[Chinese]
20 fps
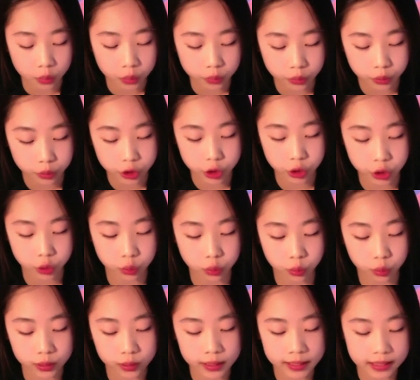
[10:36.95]
于是，
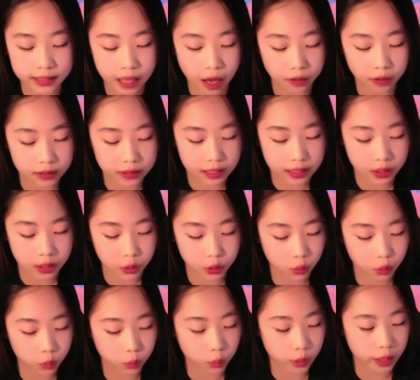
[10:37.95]
狐狸小姐
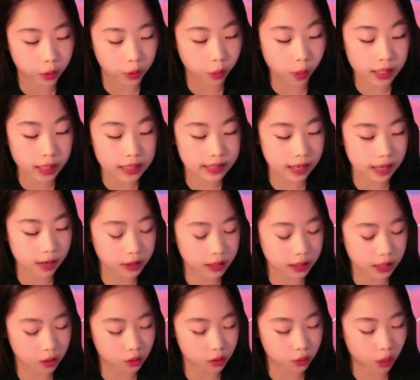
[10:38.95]
就对冠小
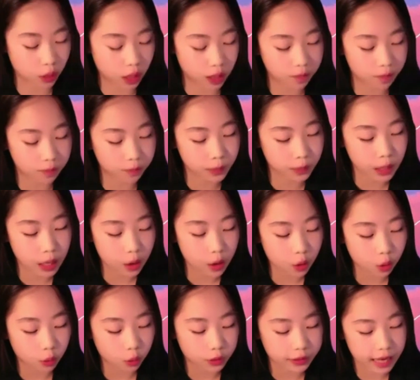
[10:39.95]
姐
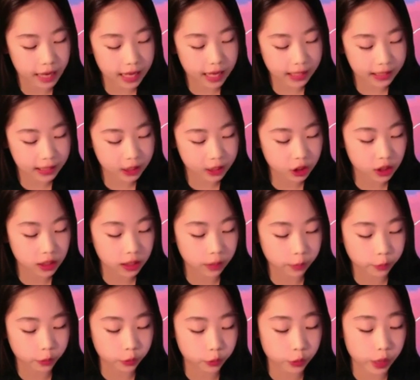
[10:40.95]
说：“我家离这里
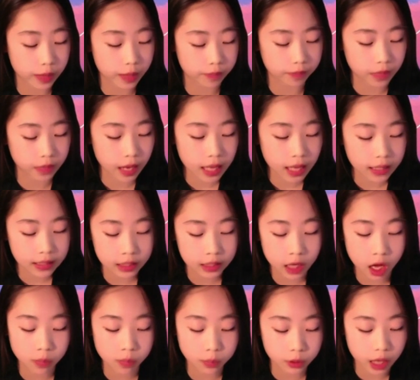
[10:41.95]
不远，你
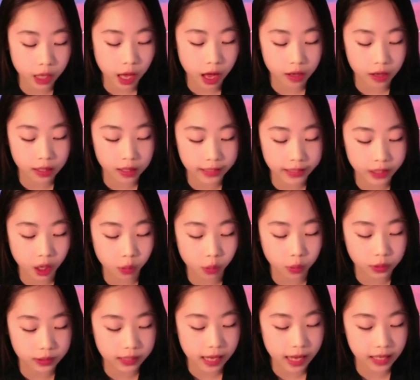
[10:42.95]
要不要来到
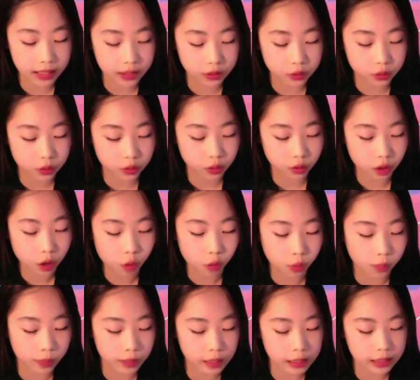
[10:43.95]
我家里去，我
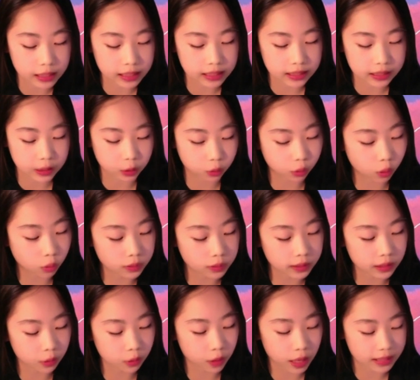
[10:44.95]
们一起共
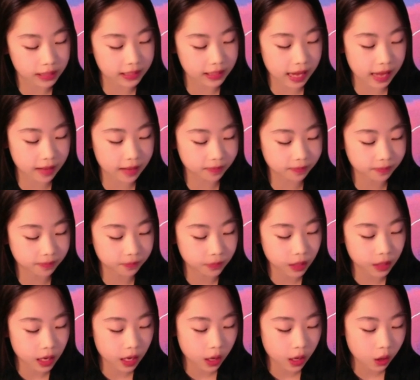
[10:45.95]
进晚
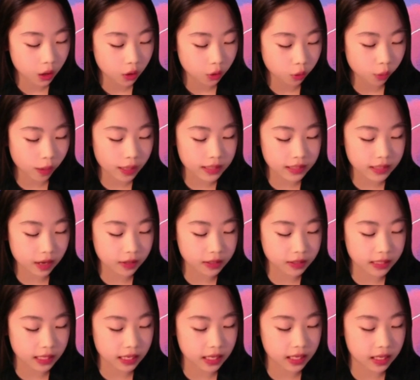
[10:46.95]
餐？”冠小
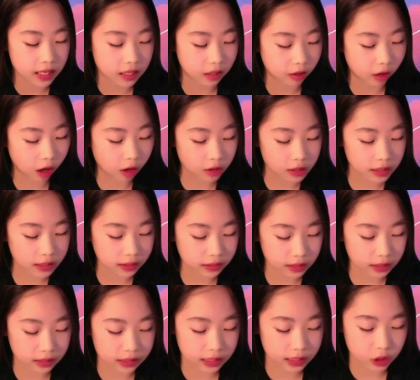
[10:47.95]
姐很高兴
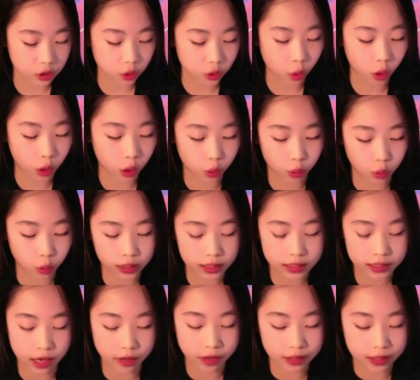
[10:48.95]
地接受了狐狸
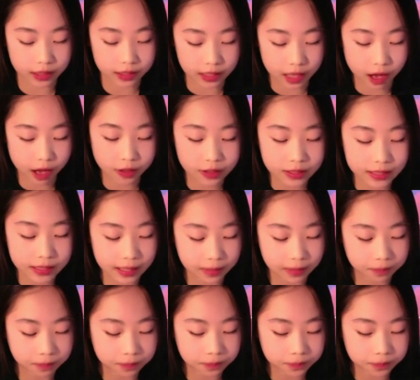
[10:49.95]
小姐的邀请。